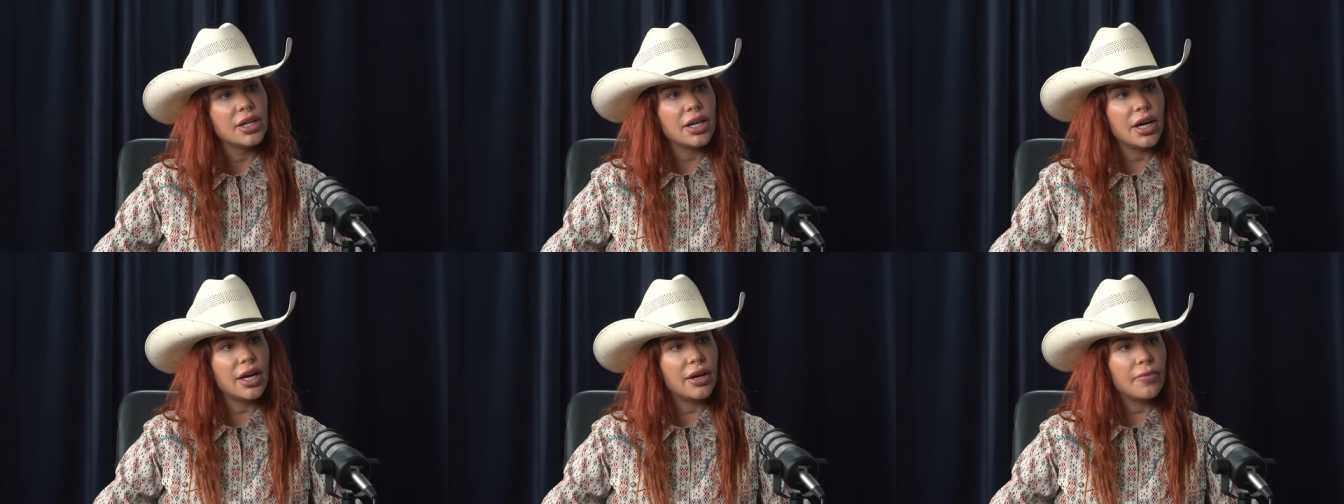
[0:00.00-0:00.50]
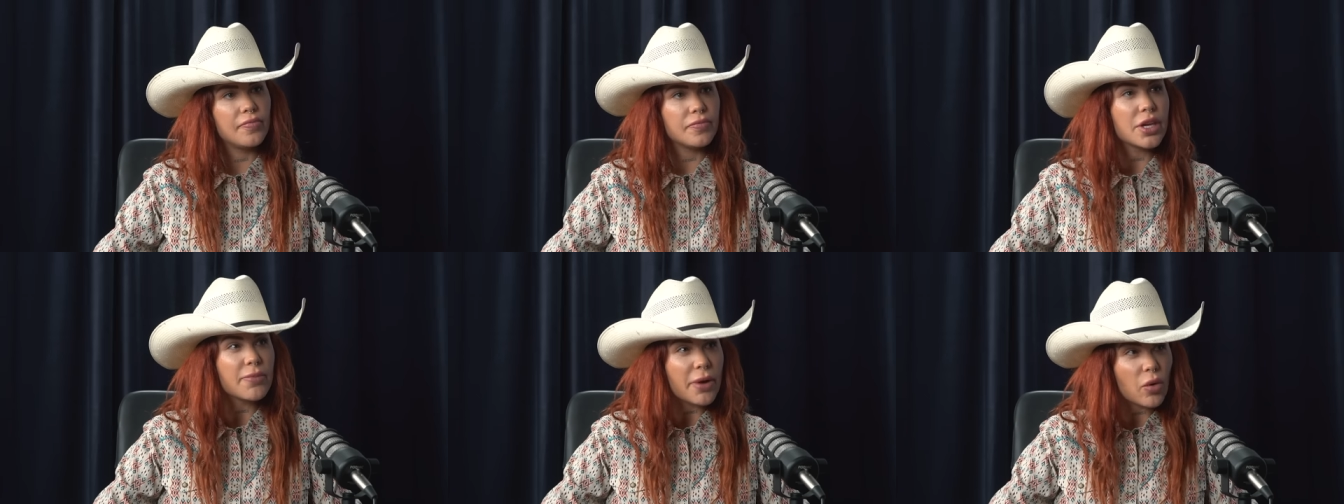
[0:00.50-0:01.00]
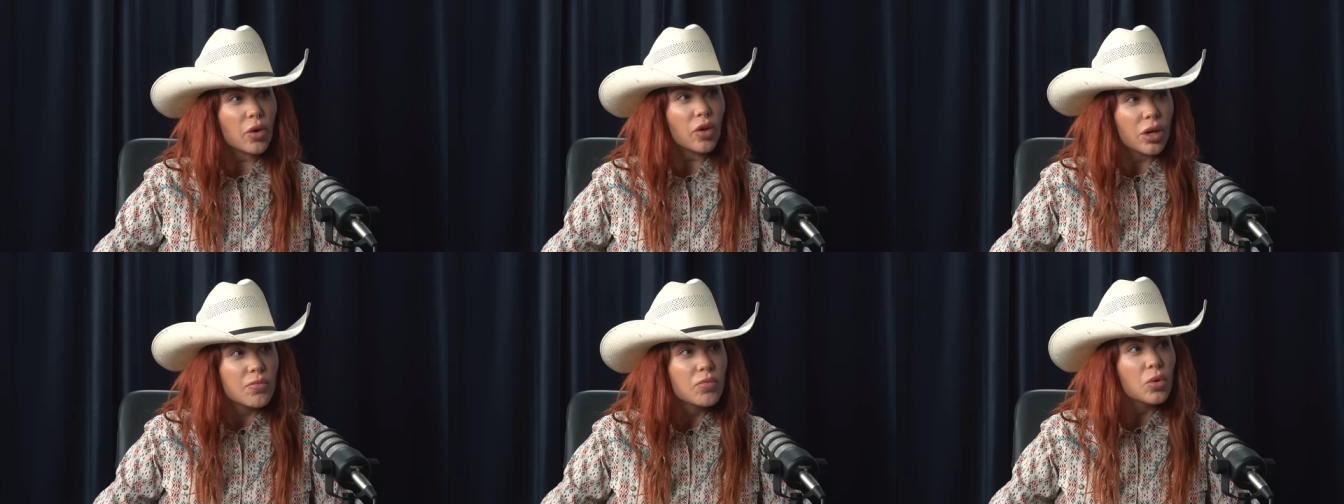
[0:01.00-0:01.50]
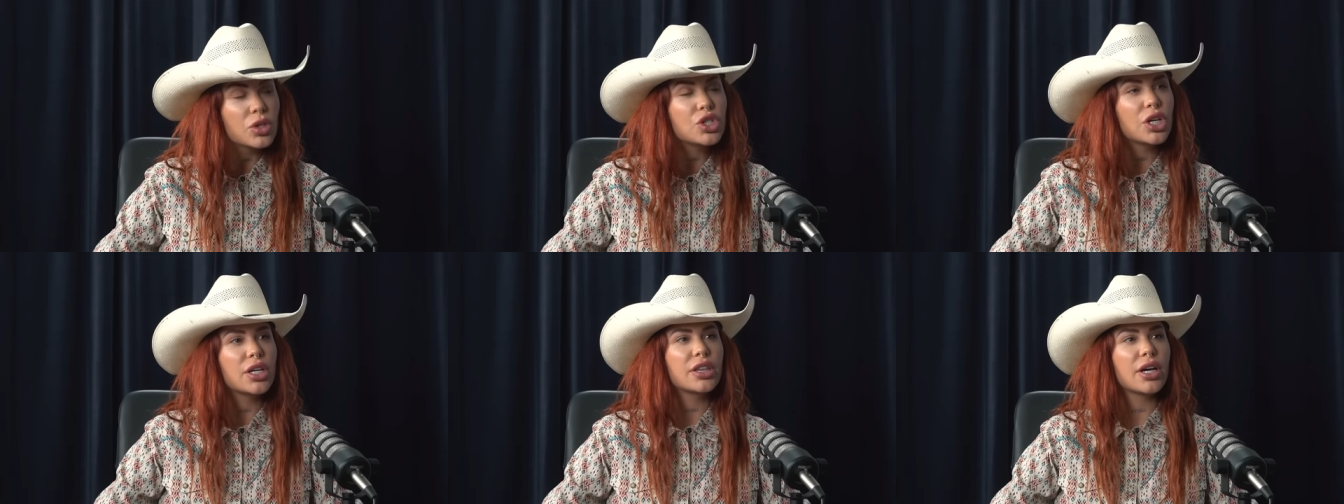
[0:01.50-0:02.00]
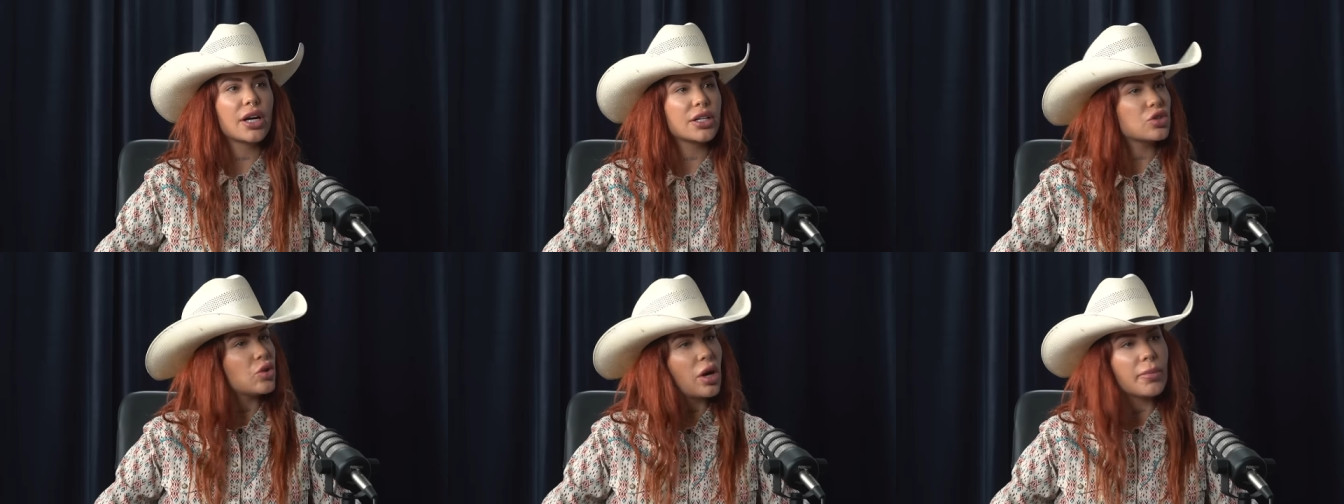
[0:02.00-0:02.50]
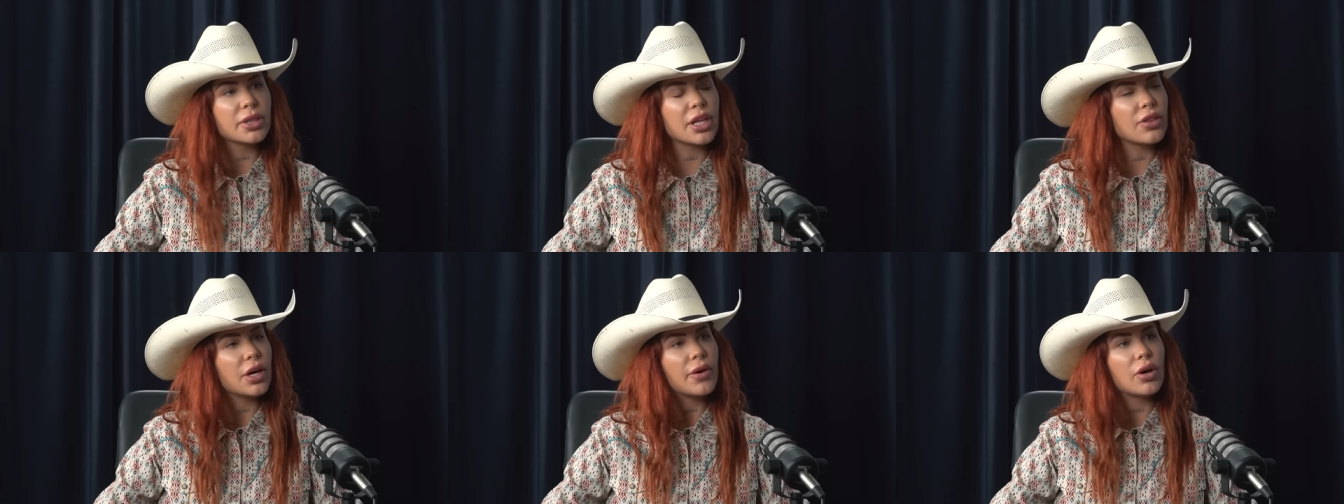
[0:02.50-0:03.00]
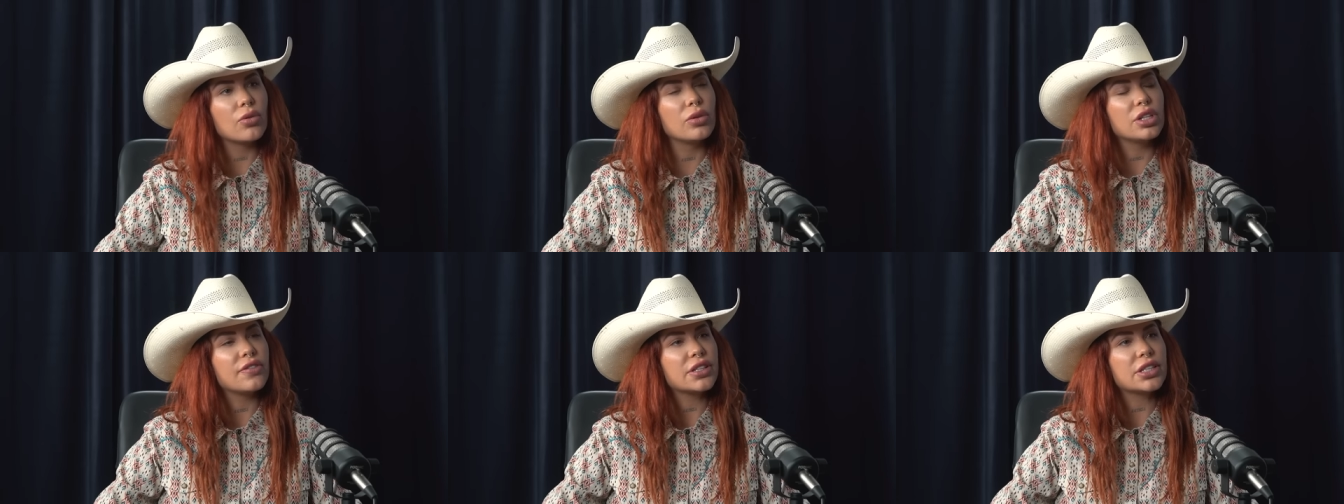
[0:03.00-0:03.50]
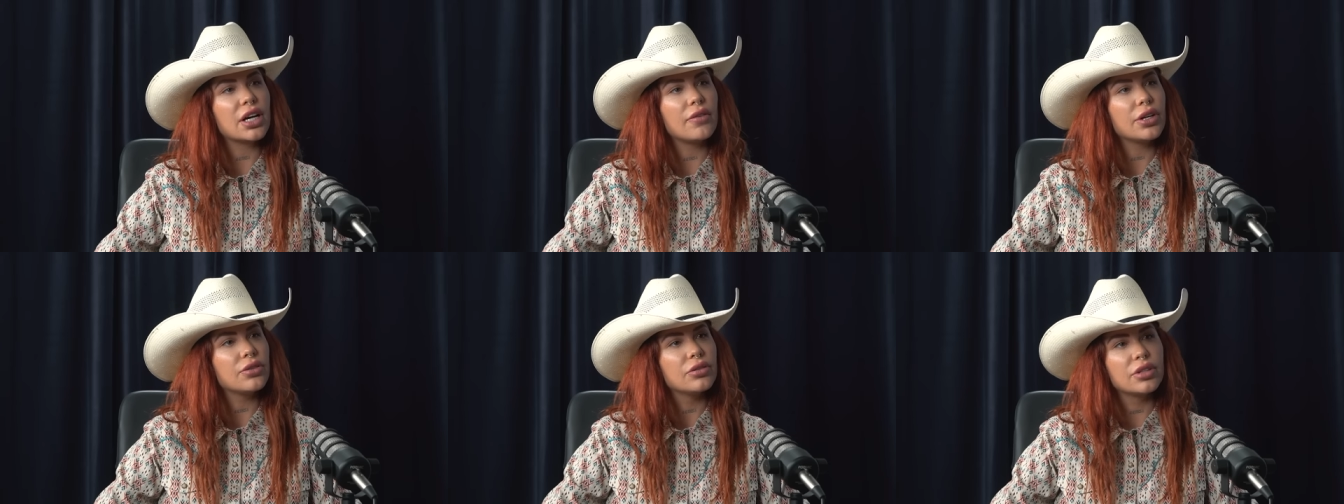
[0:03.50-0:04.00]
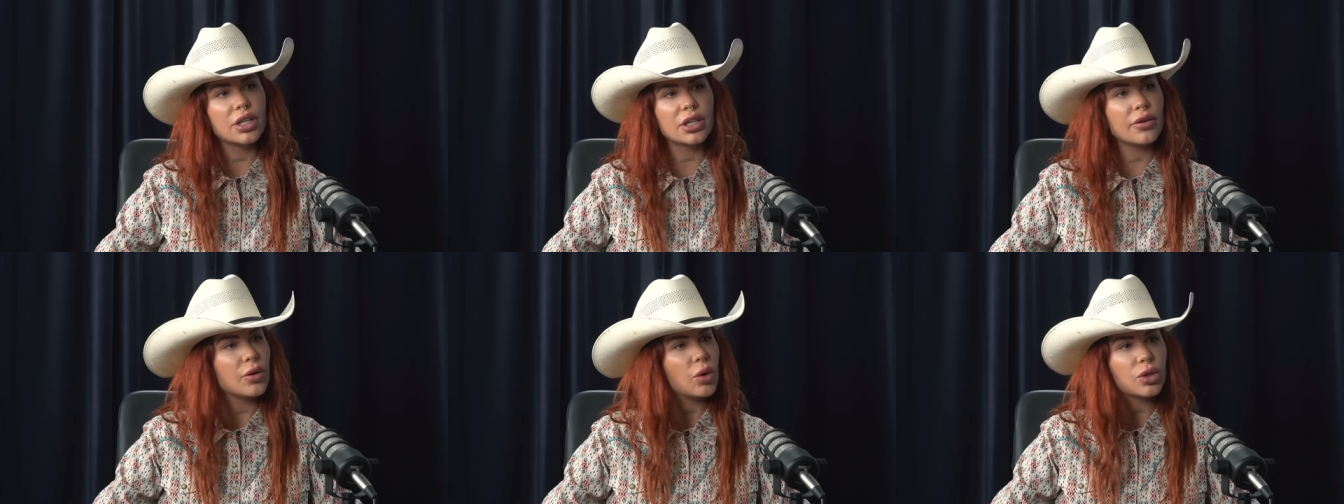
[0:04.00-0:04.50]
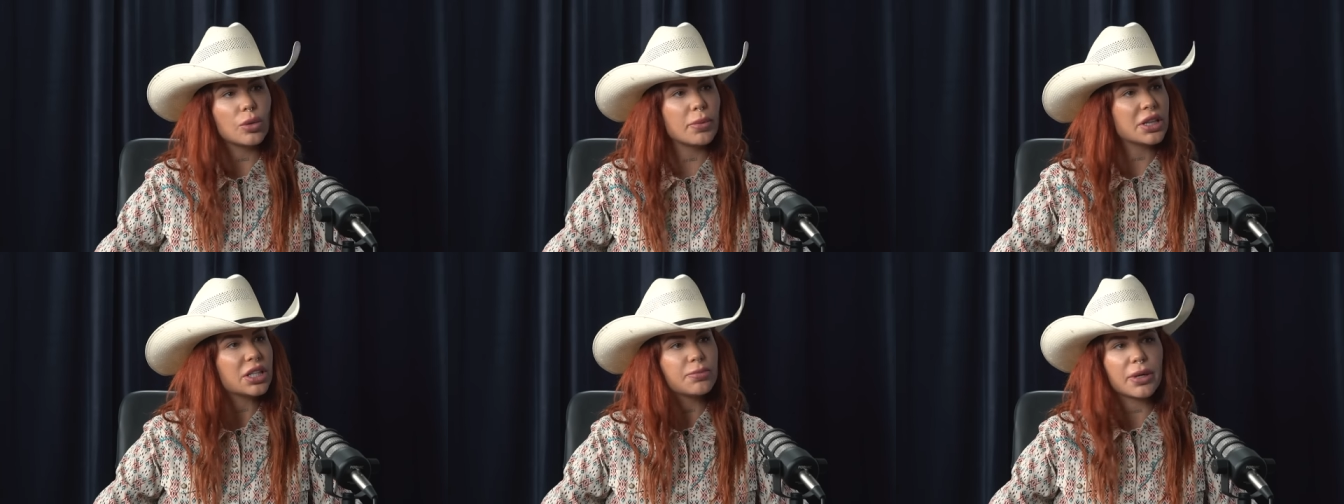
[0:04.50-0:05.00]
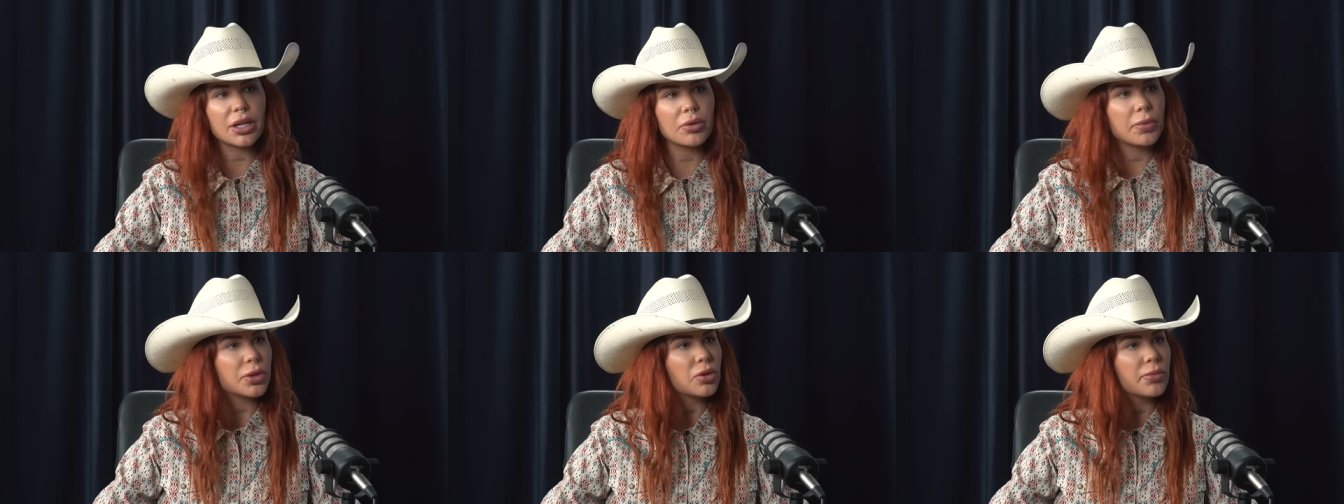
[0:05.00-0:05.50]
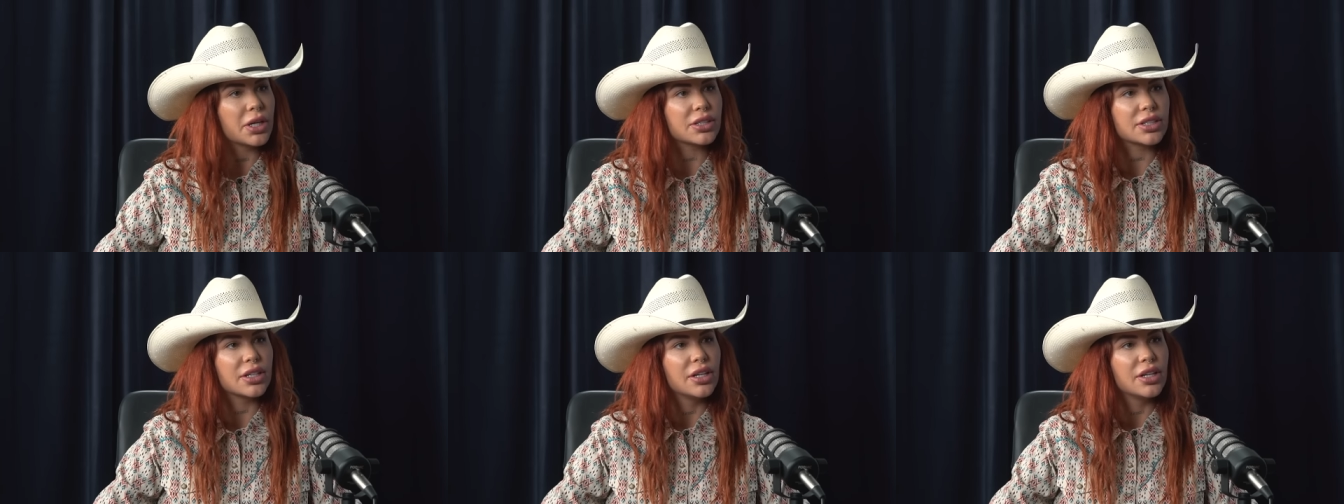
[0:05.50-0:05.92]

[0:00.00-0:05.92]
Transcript: Em, y me acuerdo de muy chiquita que solamente andaba con un disfraz de caballo y andaba de cuatro patas para arriba por toda mi casa.